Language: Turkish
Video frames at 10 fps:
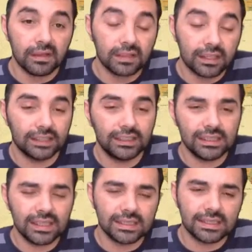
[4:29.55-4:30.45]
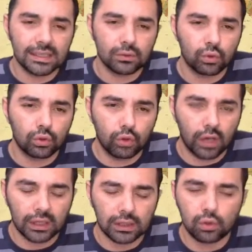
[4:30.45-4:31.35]
Dikkat ederseniz siz de soruyu
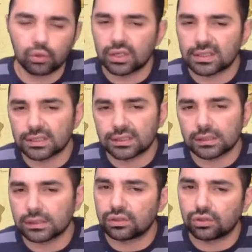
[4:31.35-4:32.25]
kolaylıkla çözeceksinizdir,